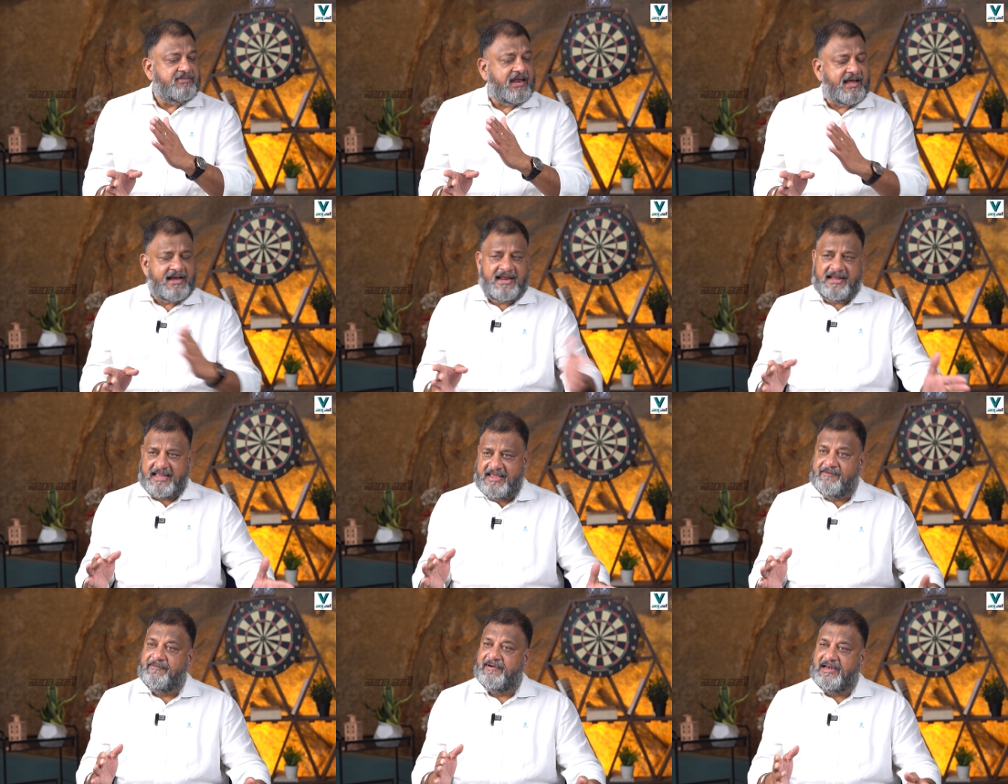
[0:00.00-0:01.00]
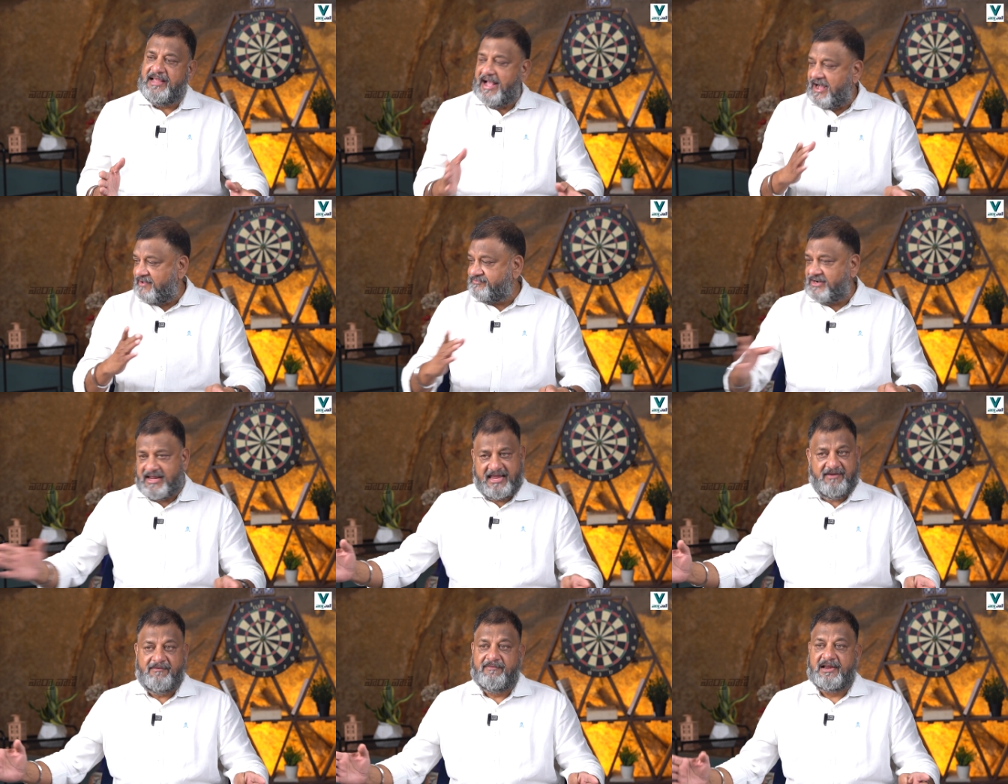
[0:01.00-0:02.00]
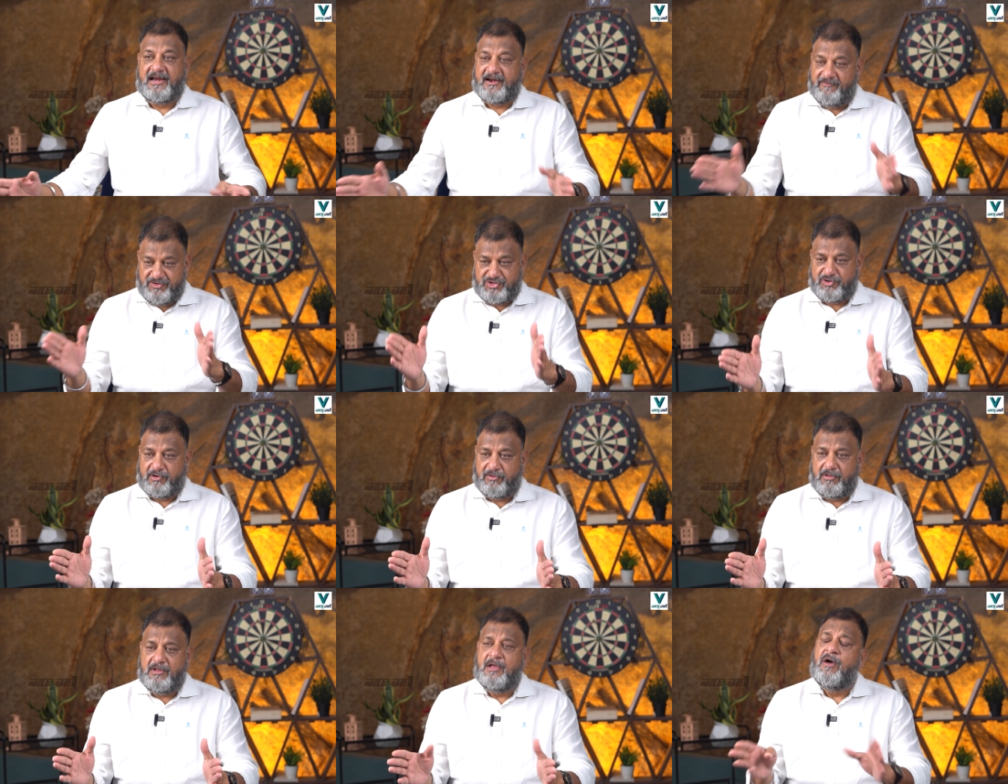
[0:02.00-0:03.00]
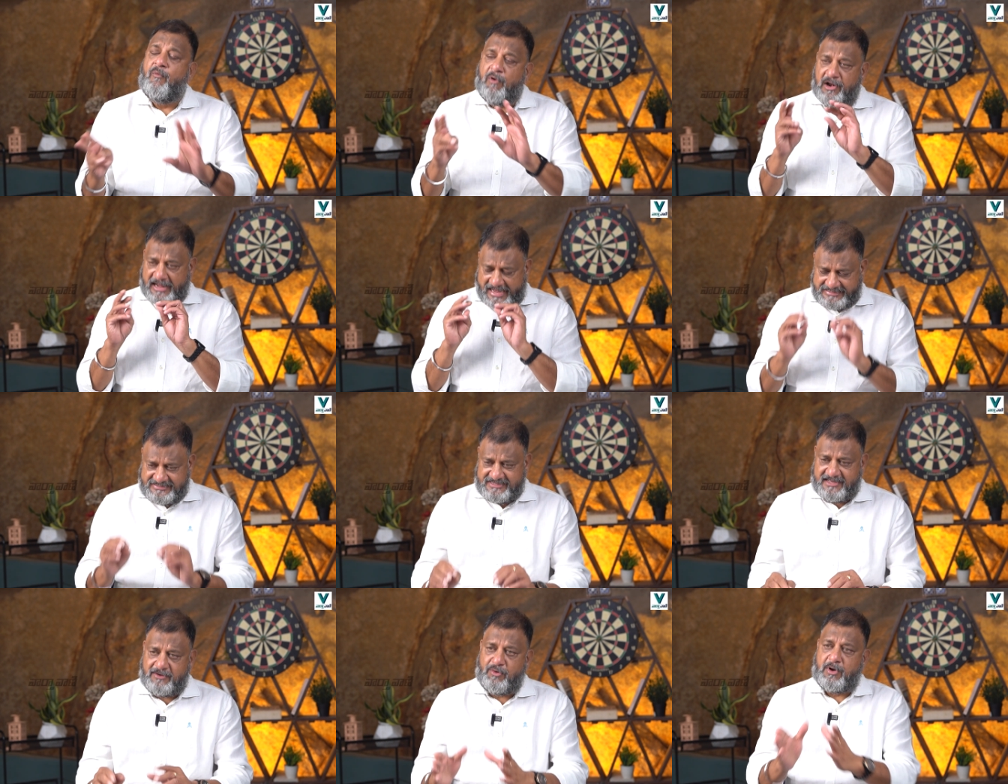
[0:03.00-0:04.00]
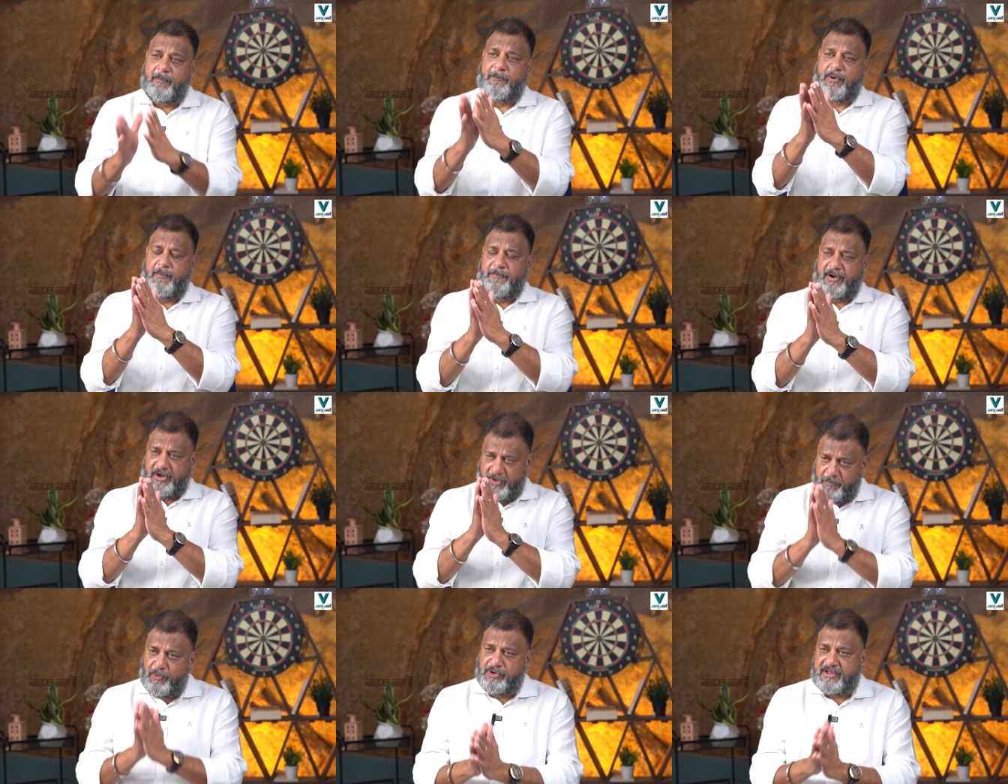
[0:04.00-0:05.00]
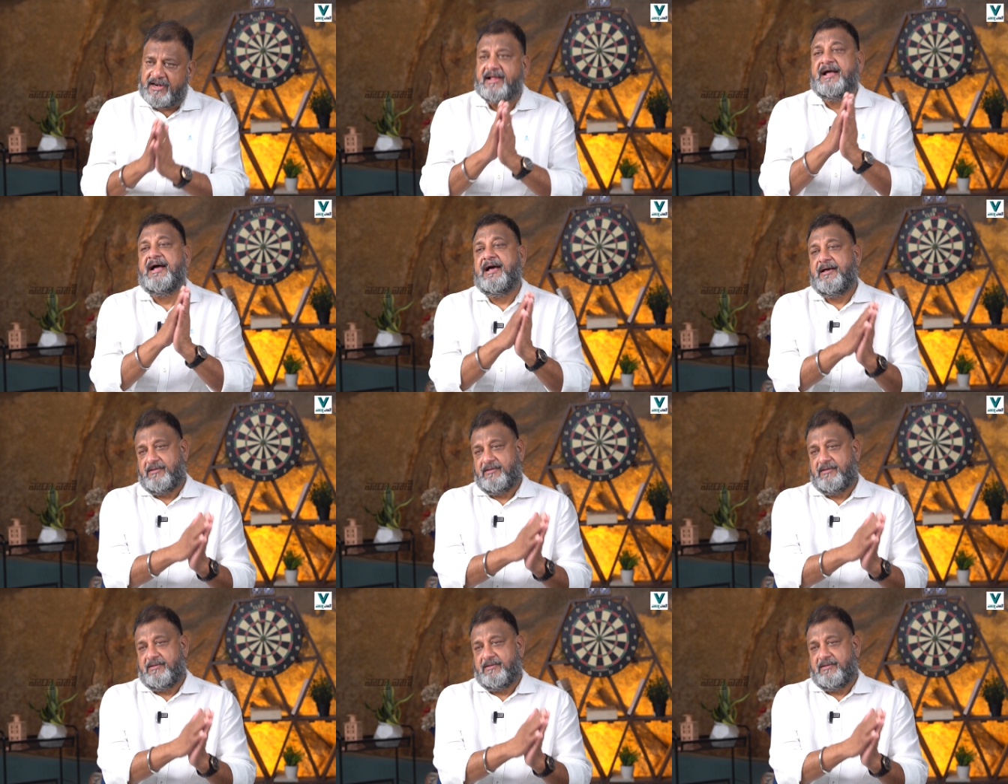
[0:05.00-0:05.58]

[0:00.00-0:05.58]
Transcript: తెలంగాణకి ఏమి ఇవ్వాలి ఆంధ్రాకి ఏమి ఇవ్వాలి అన్న విషయంలో వాళ్ళు ఖచ్చితంగా ఒక ప్రాపర్ రిపోర్ట్ కనుక